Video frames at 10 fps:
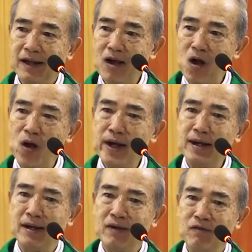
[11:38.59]

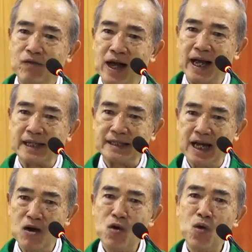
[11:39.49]
con và
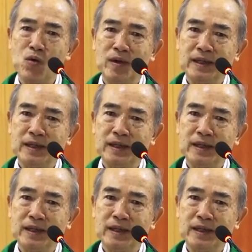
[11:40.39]
cháu